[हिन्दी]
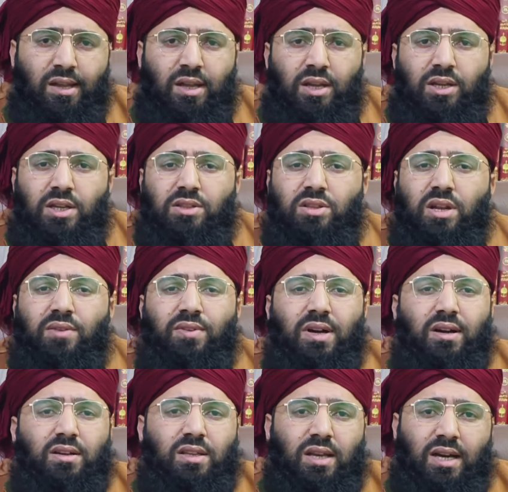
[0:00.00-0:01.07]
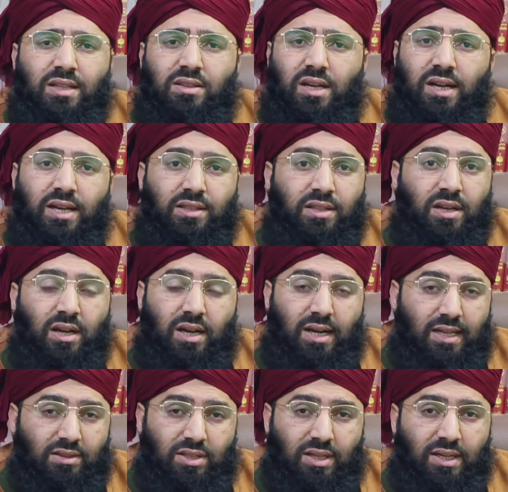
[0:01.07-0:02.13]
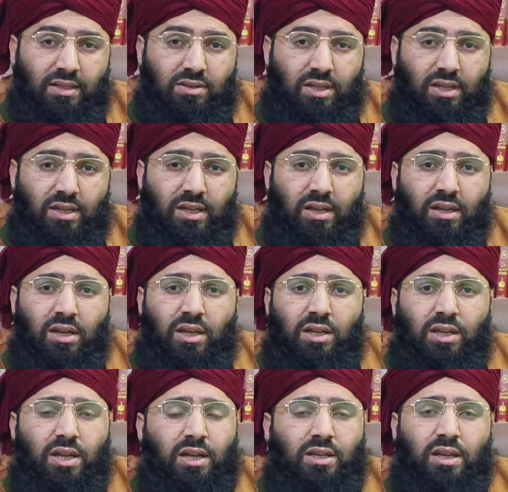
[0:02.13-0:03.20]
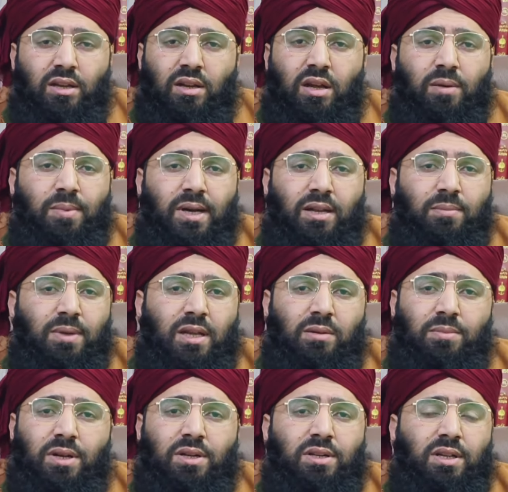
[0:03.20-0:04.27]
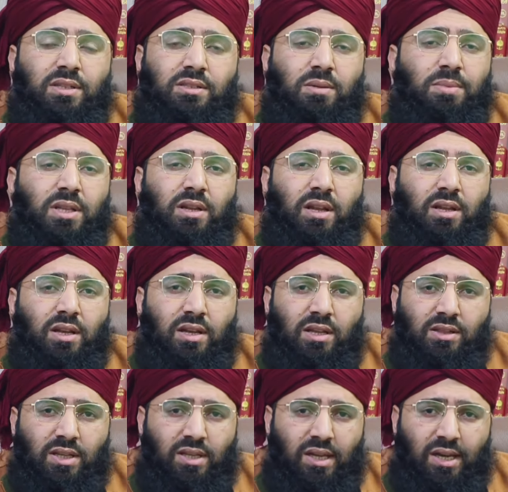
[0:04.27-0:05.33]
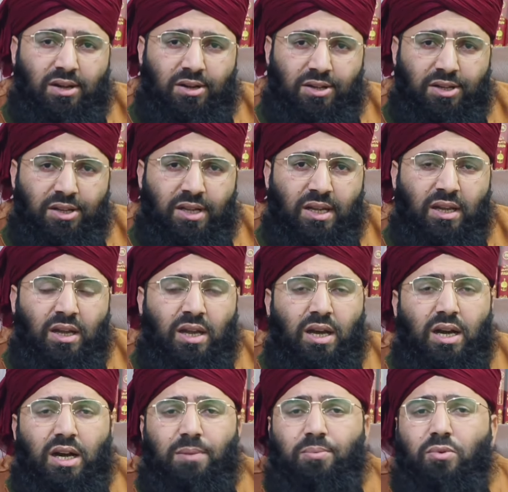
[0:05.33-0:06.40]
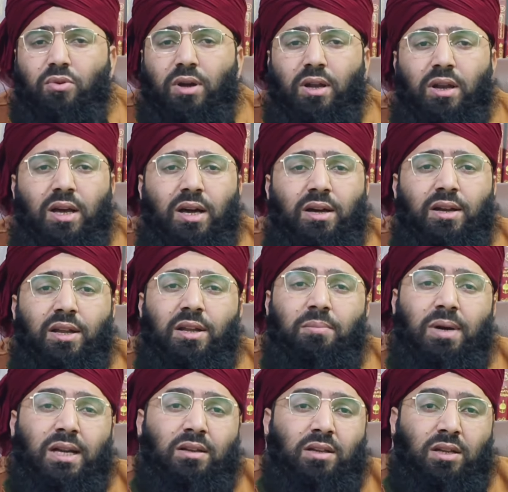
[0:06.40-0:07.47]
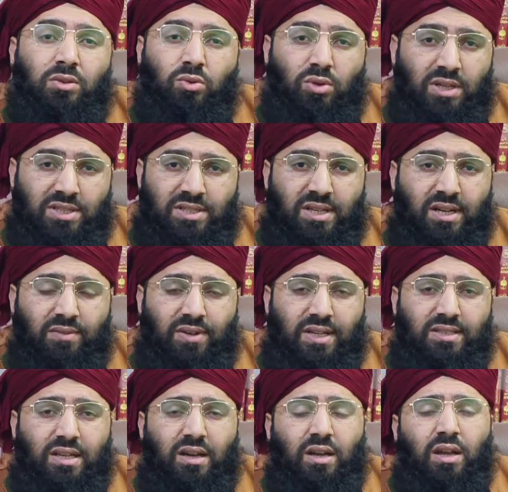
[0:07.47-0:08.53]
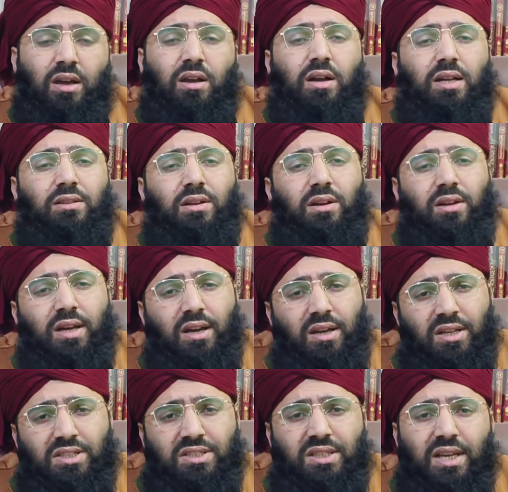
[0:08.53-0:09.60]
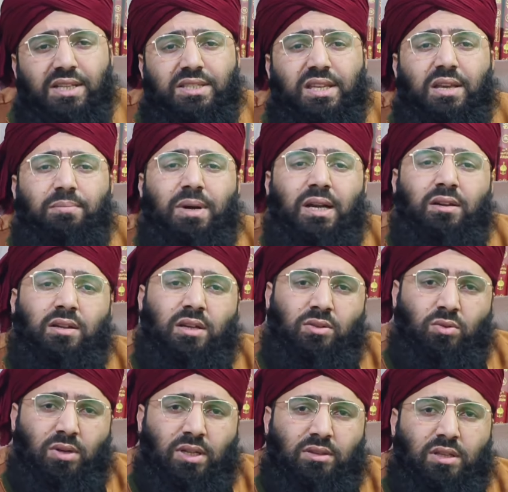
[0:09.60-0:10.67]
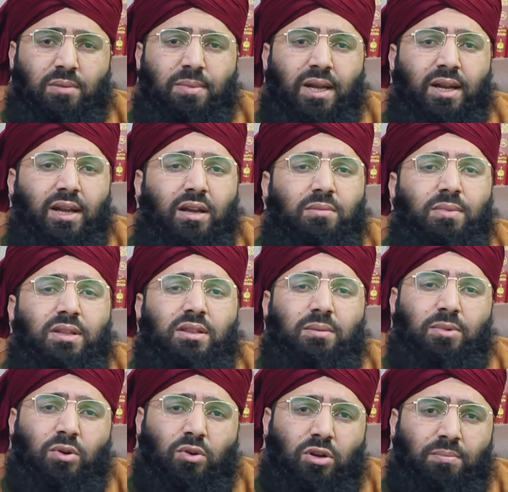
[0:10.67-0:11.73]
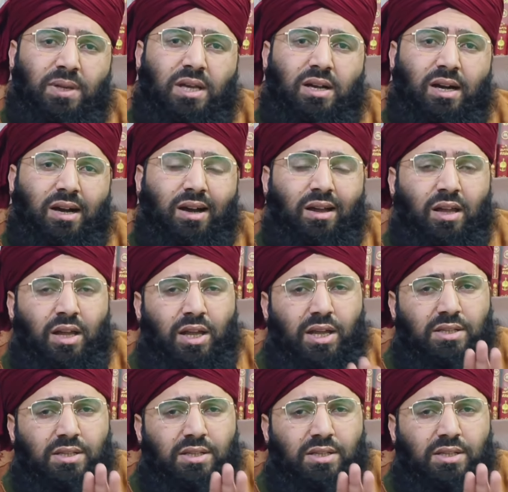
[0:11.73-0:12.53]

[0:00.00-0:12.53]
जाए कितने वाकयात आए दिन आते रहते हैं लेकिन हमारी बहन बेटियां समझने के लिए तैयार नहीं है आपको अल्लाह ने ईमान की दौलत से नवाजा कदर कर लीजिए इस ईमान की दौलत की मैंने एक मरतब और भी कहा